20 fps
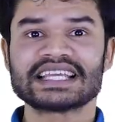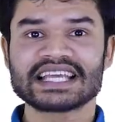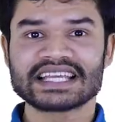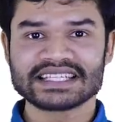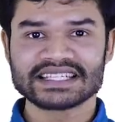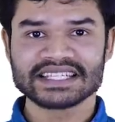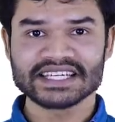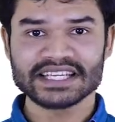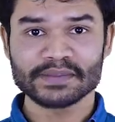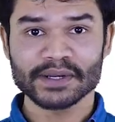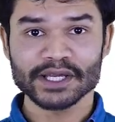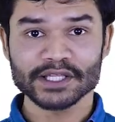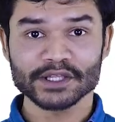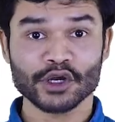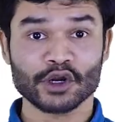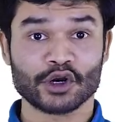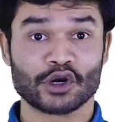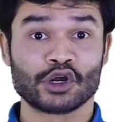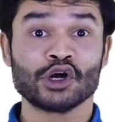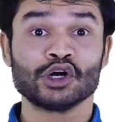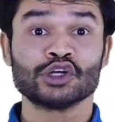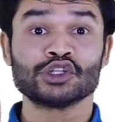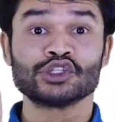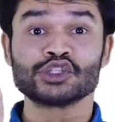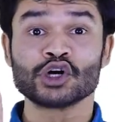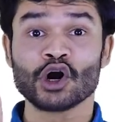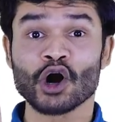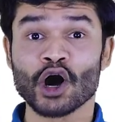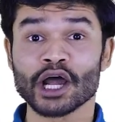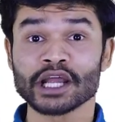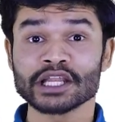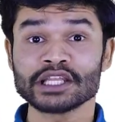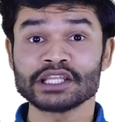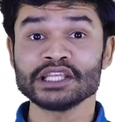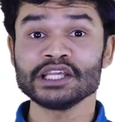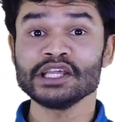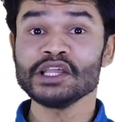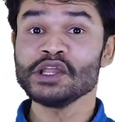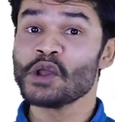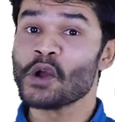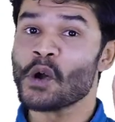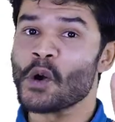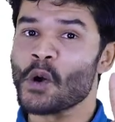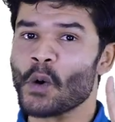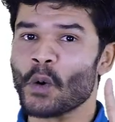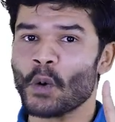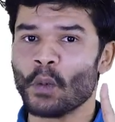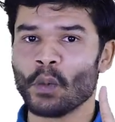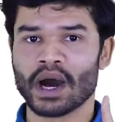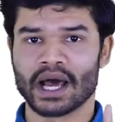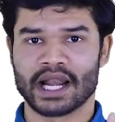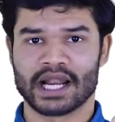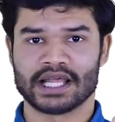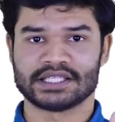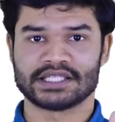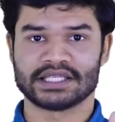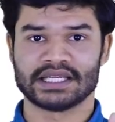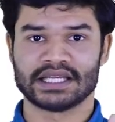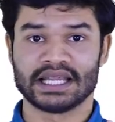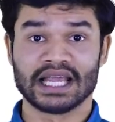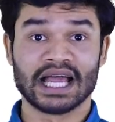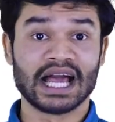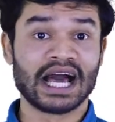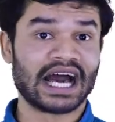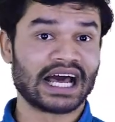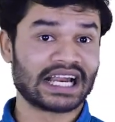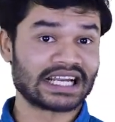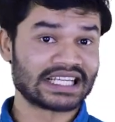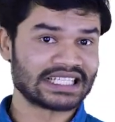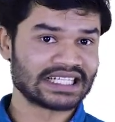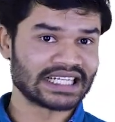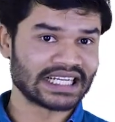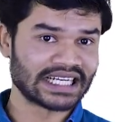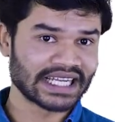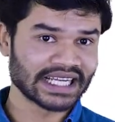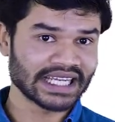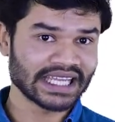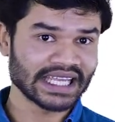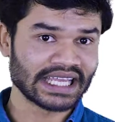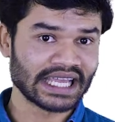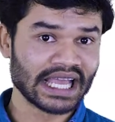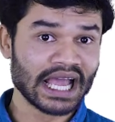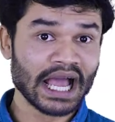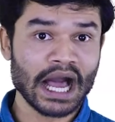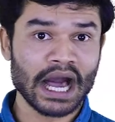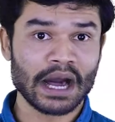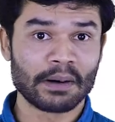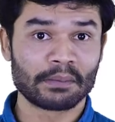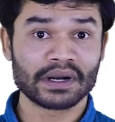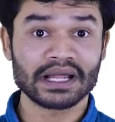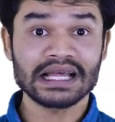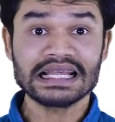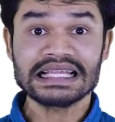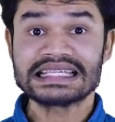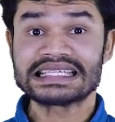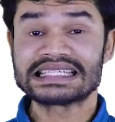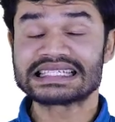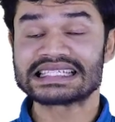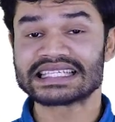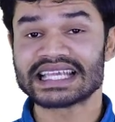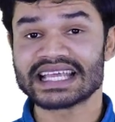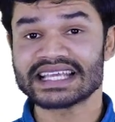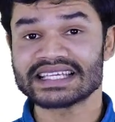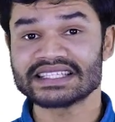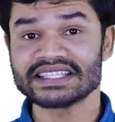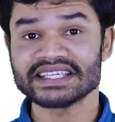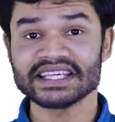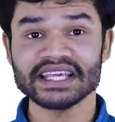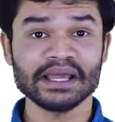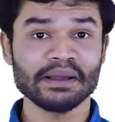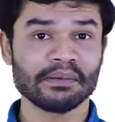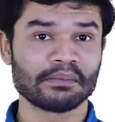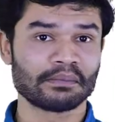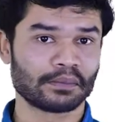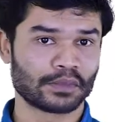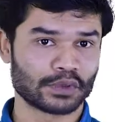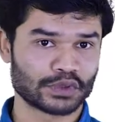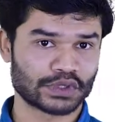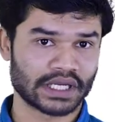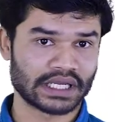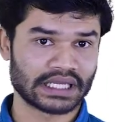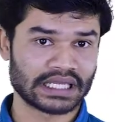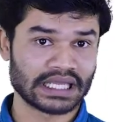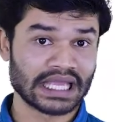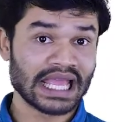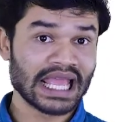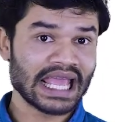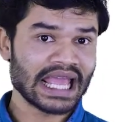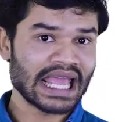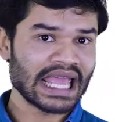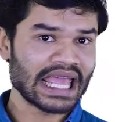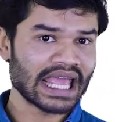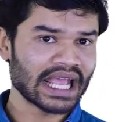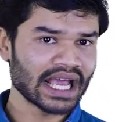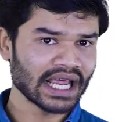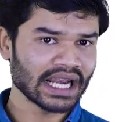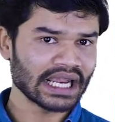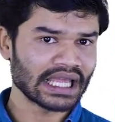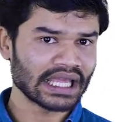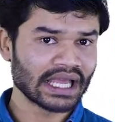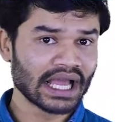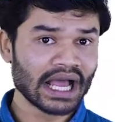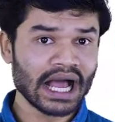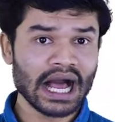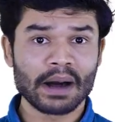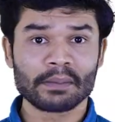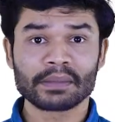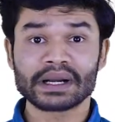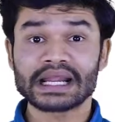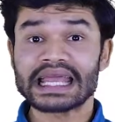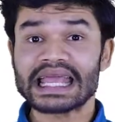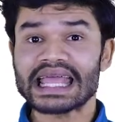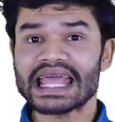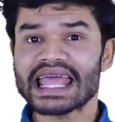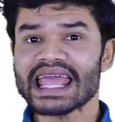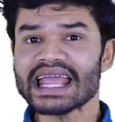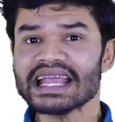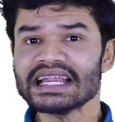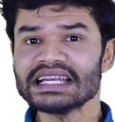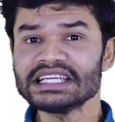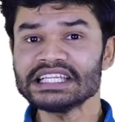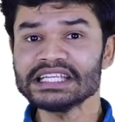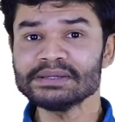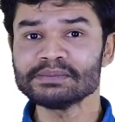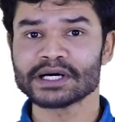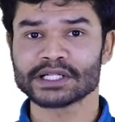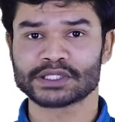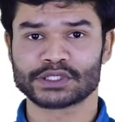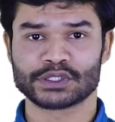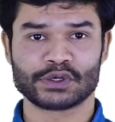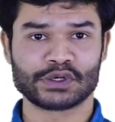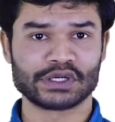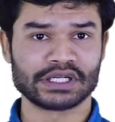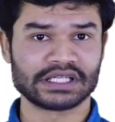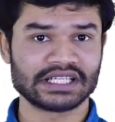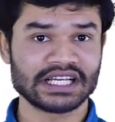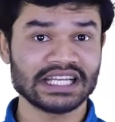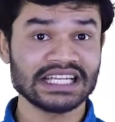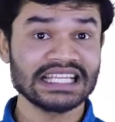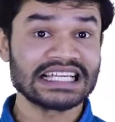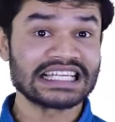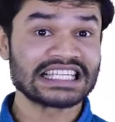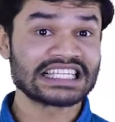সিক্সের ভেতর ছয়টি ওয়ান আছে আর সেটাকে আমরা সিক্স দিয়ে বোঝাই এখানে আমরা একটি মাত্র ডিজিট